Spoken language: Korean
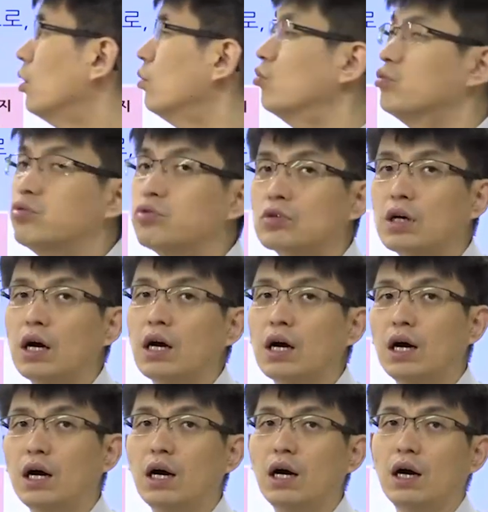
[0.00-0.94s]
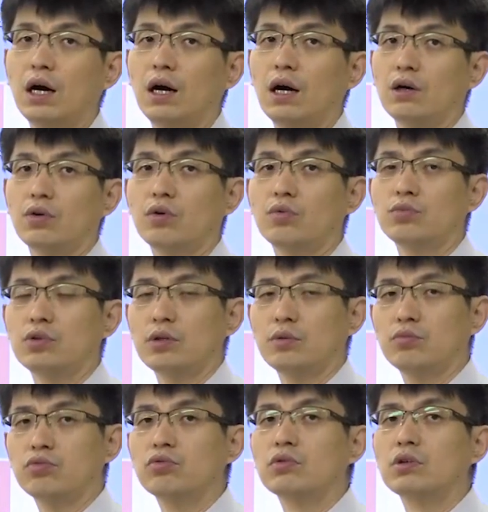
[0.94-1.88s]
물가가 여러분들
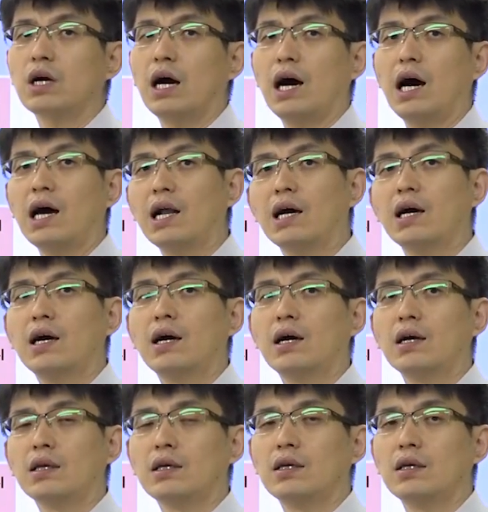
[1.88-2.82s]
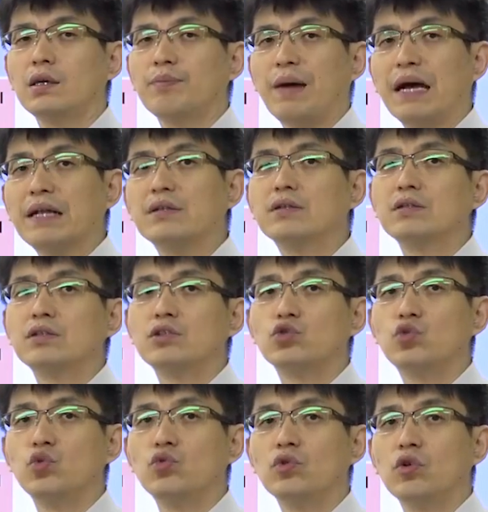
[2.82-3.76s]
물가 하락이 반드시
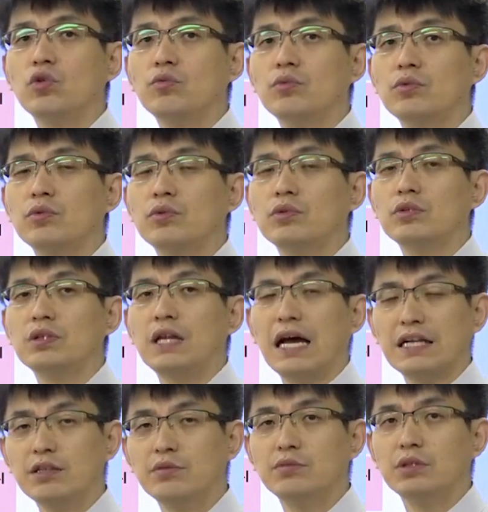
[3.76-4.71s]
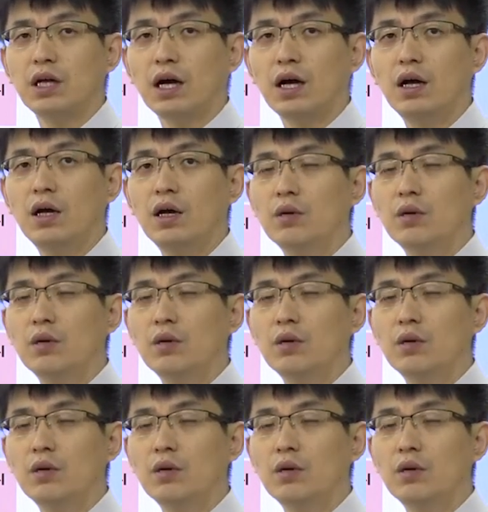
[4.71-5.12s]
좋은 거는 아닙니다.